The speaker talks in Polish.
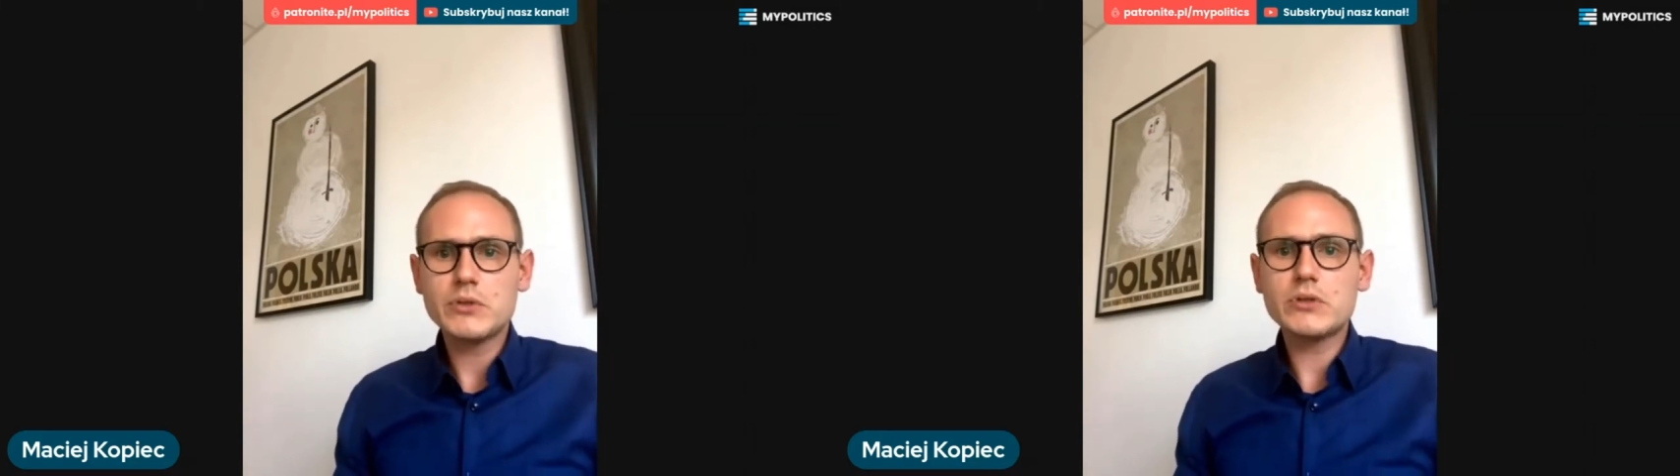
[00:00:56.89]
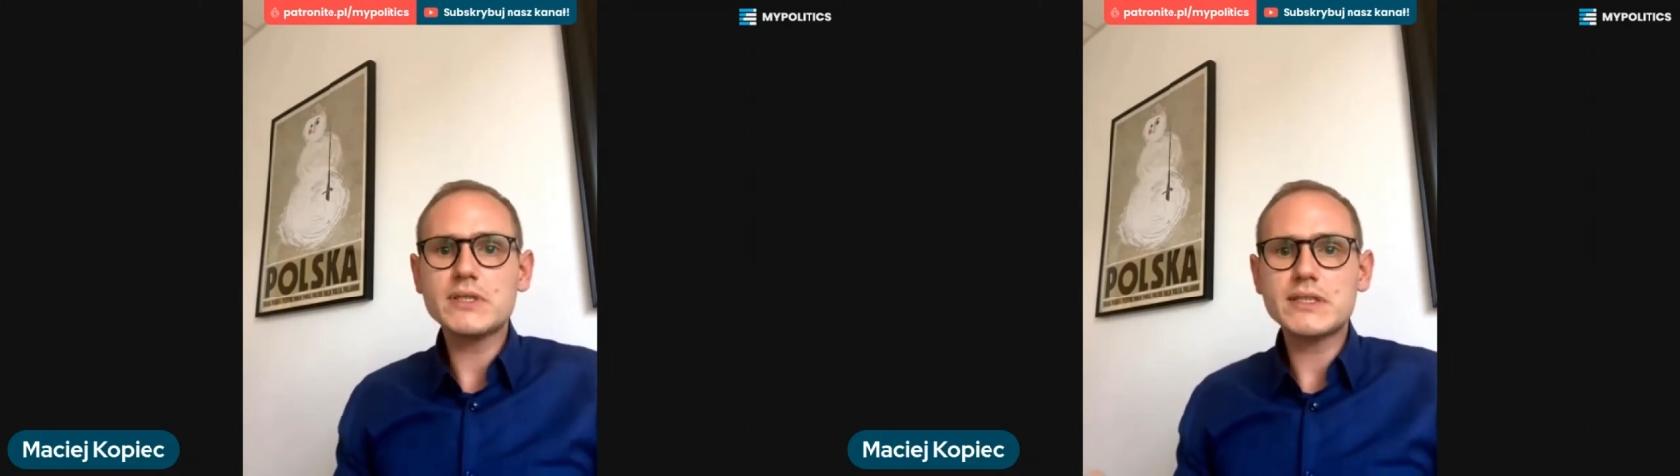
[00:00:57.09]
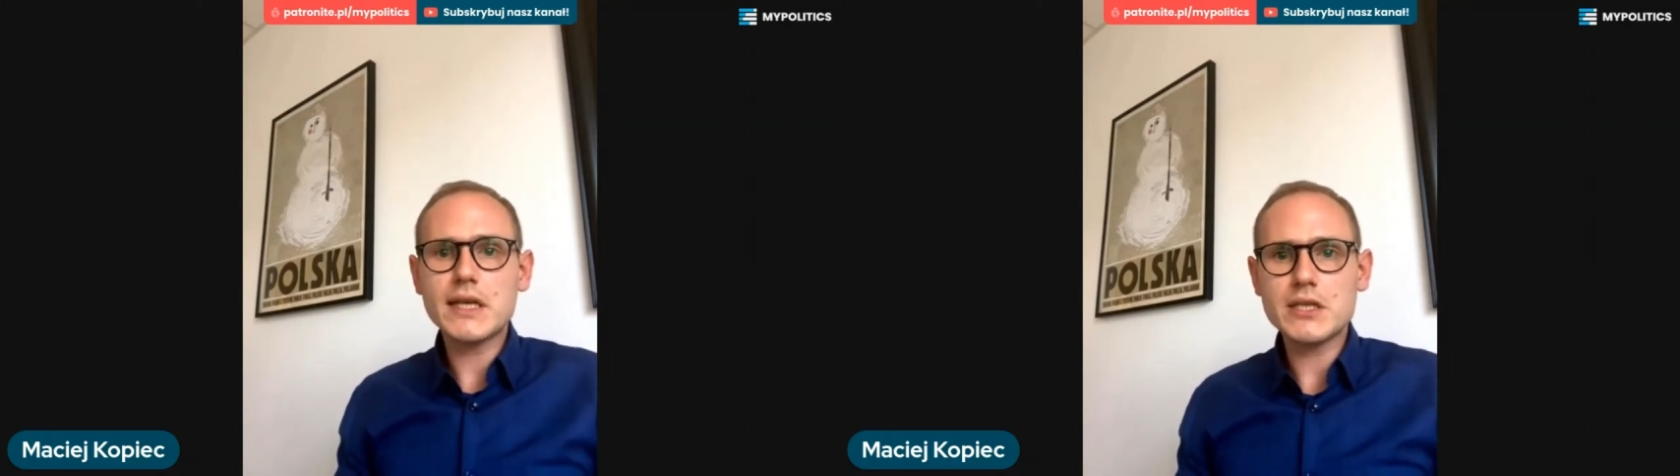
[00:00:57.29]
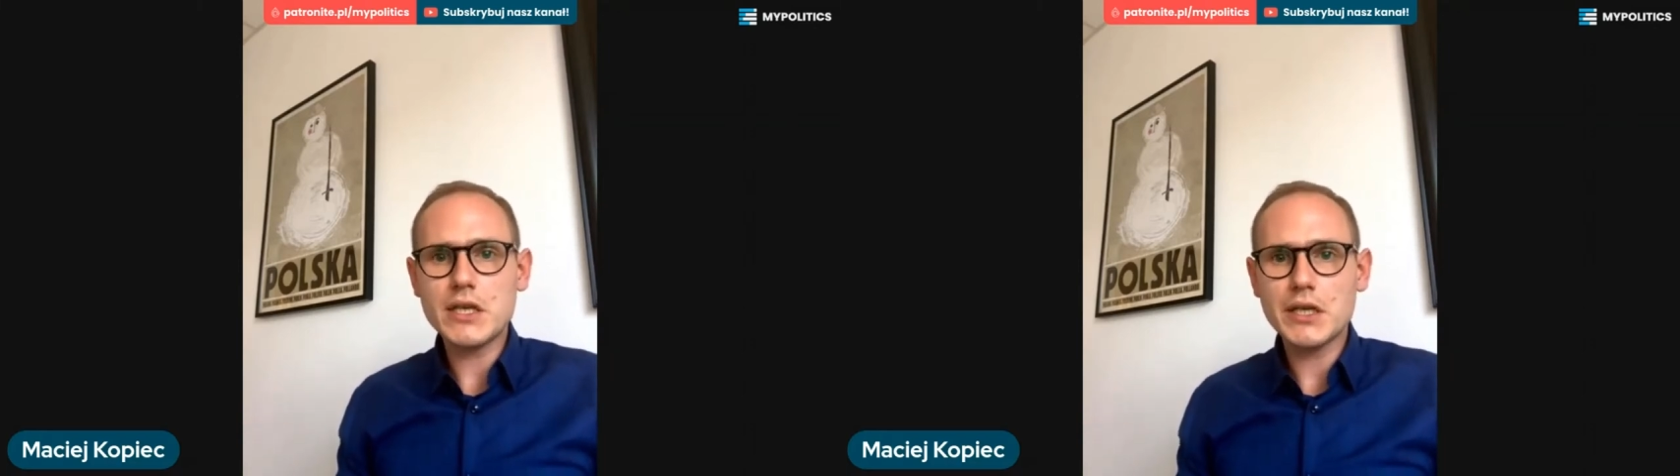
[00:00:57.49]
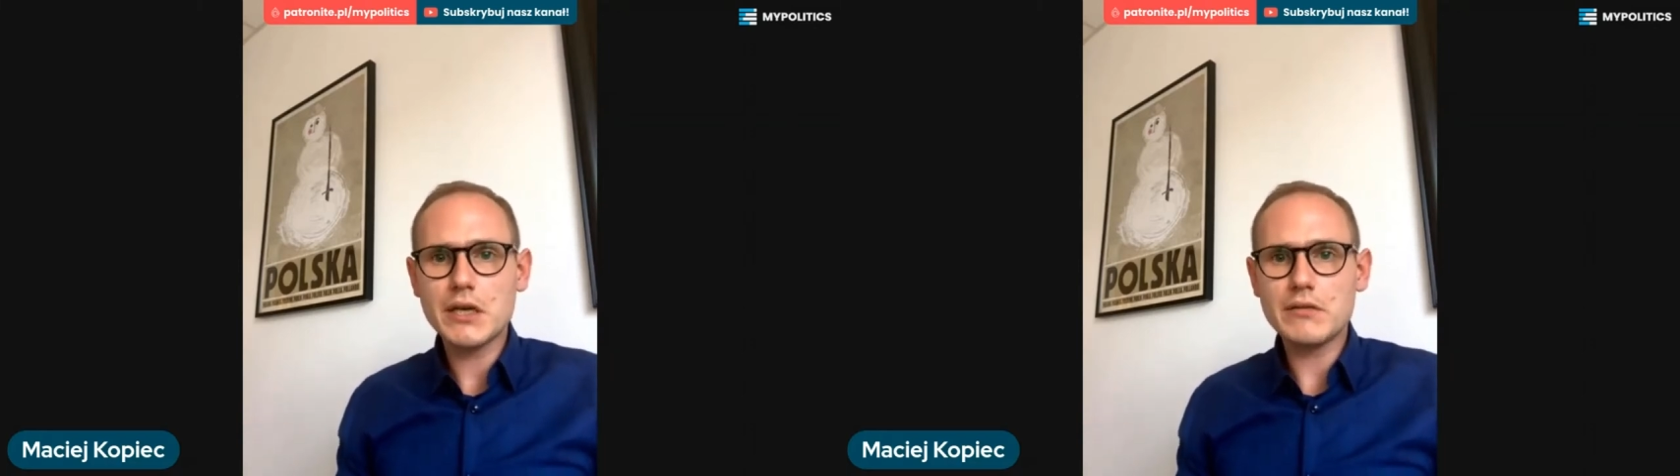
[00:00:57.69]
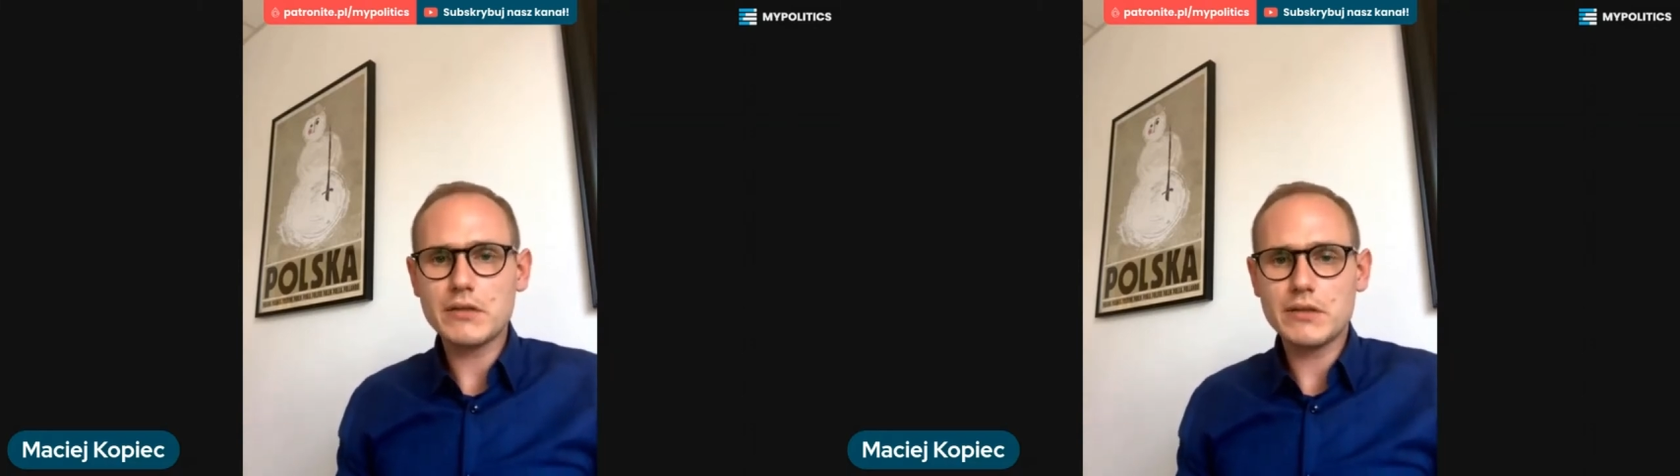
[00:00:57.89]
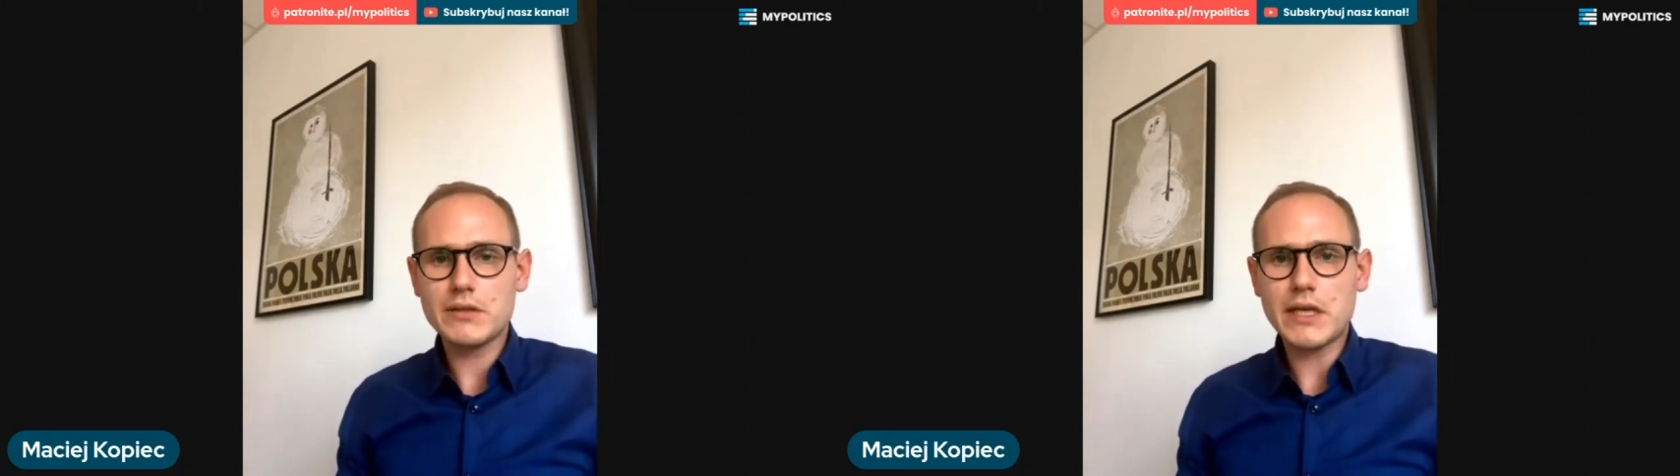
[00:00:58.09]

No to jest narażanie, e,